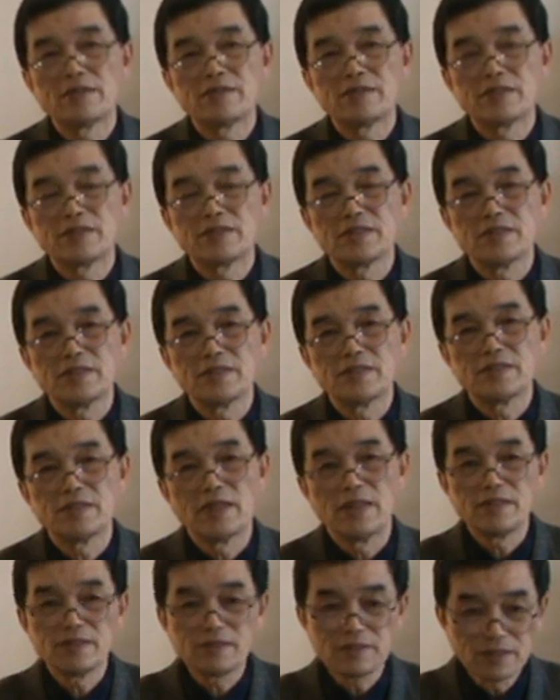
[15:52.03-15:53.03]
就是
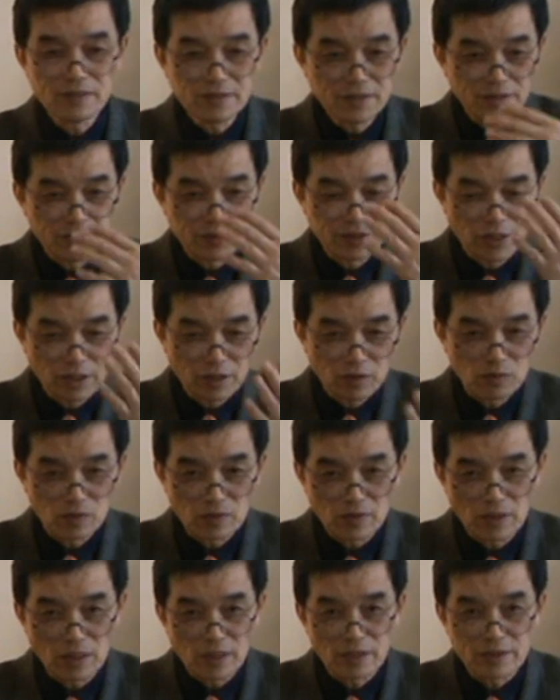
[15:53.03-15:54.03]
人真正进入
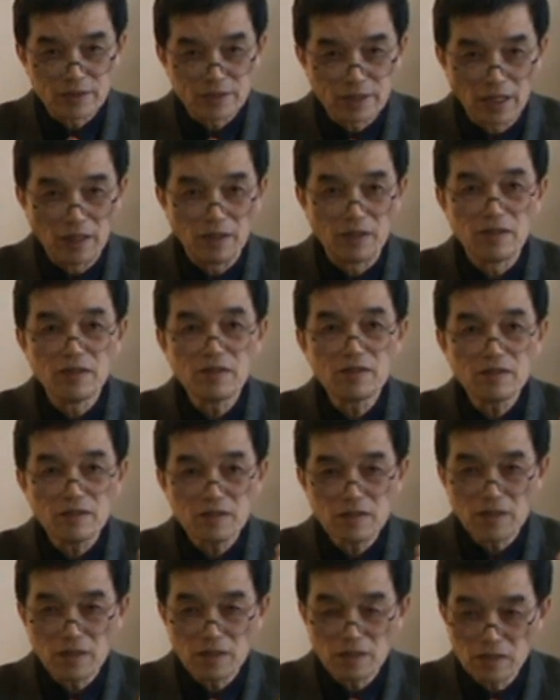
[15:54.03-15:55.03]
了人
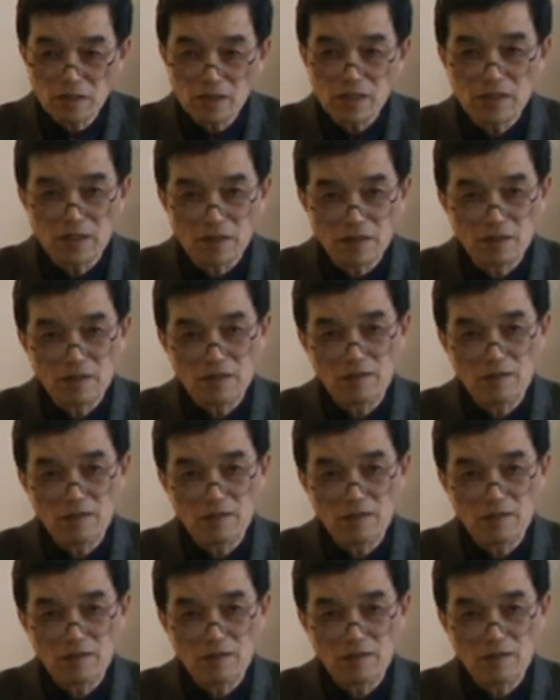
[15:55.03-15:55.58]
类、